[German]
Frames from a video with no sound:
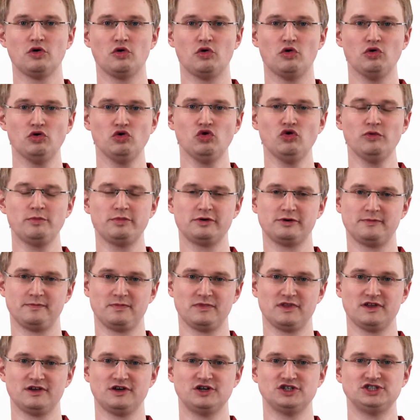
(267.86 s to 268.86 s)
Rohloop
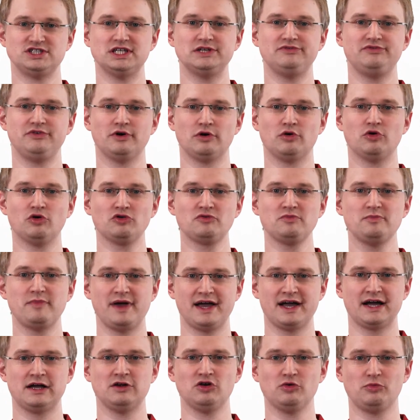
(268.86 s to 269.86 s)
steht für
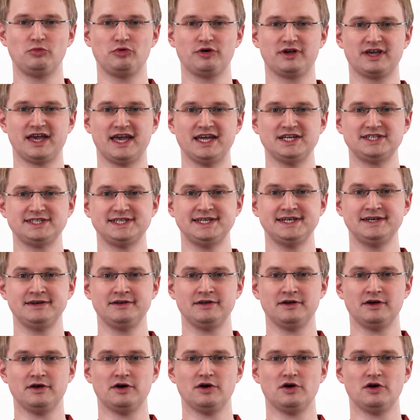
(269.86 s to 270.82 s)
Rotenberger Lubrication